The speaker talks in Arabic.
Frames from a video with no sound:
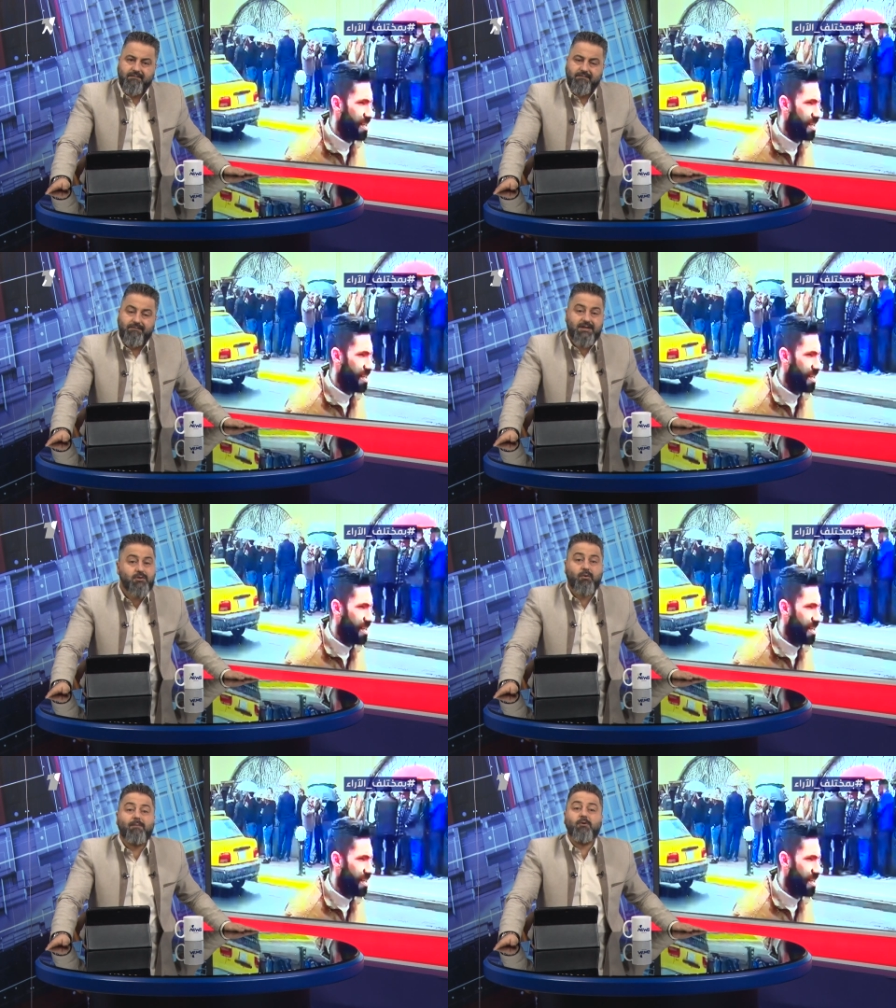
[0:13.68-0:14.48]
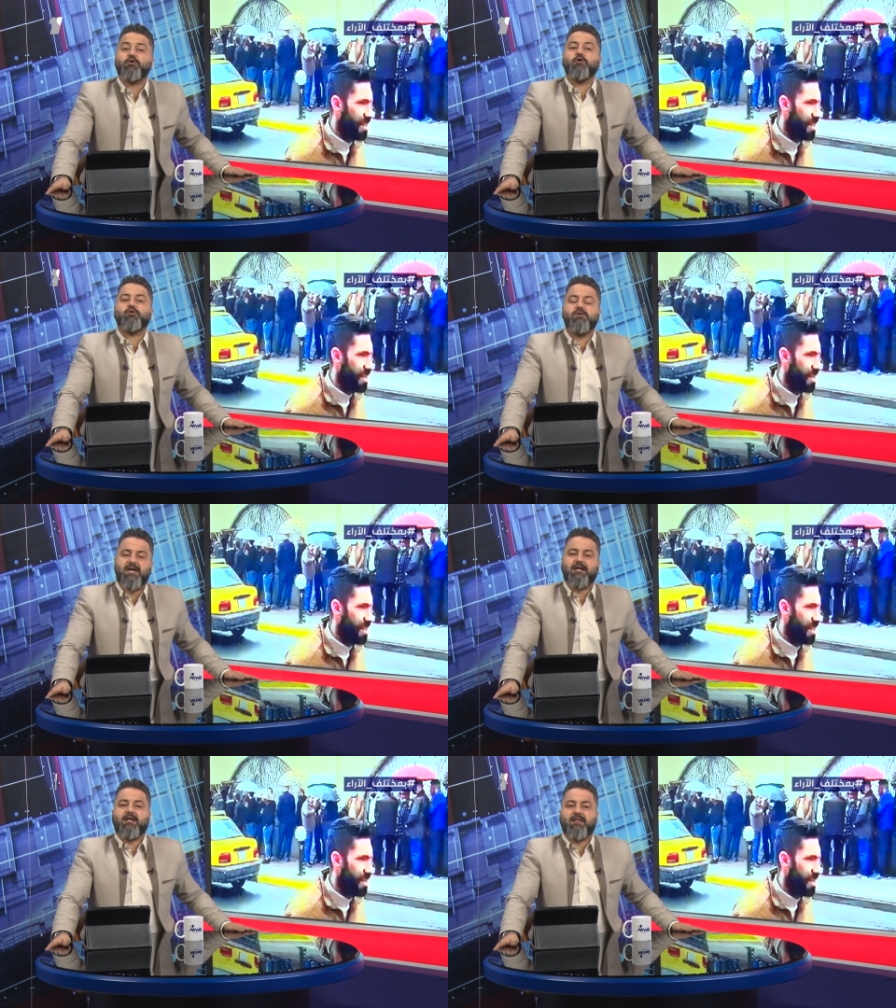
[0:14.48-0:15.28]
بس هو مو صوت
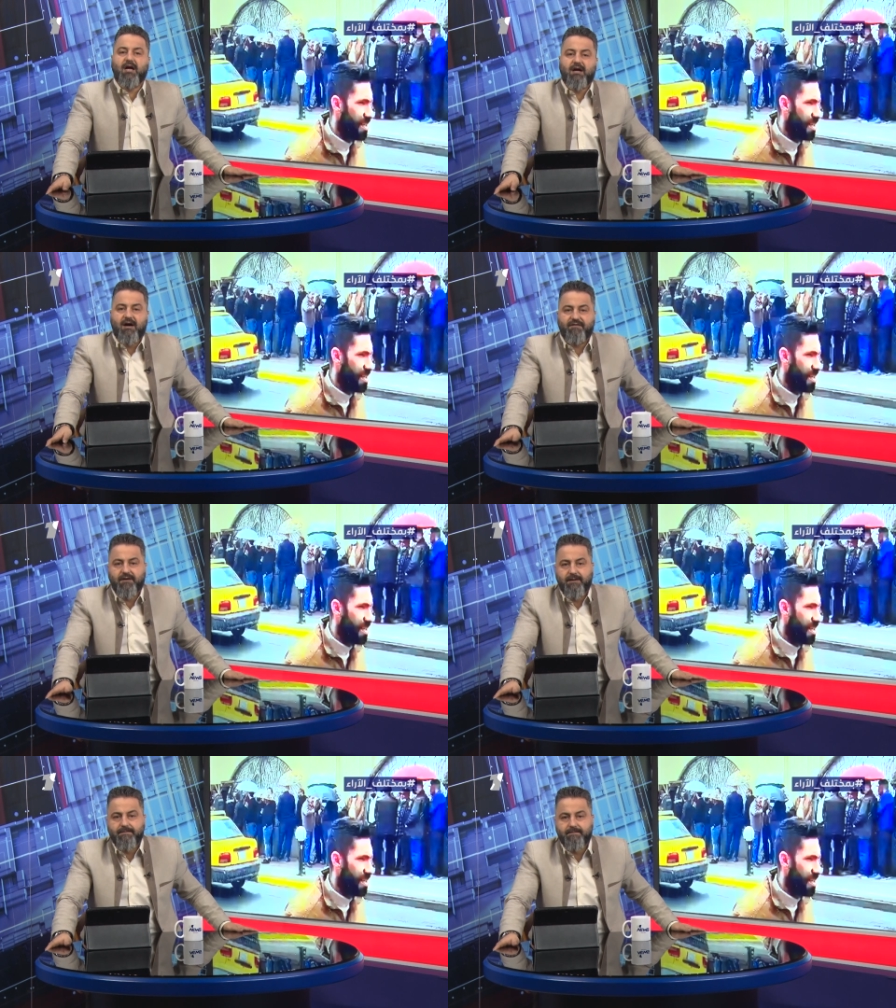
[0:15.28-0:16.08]
وزارة الثقافة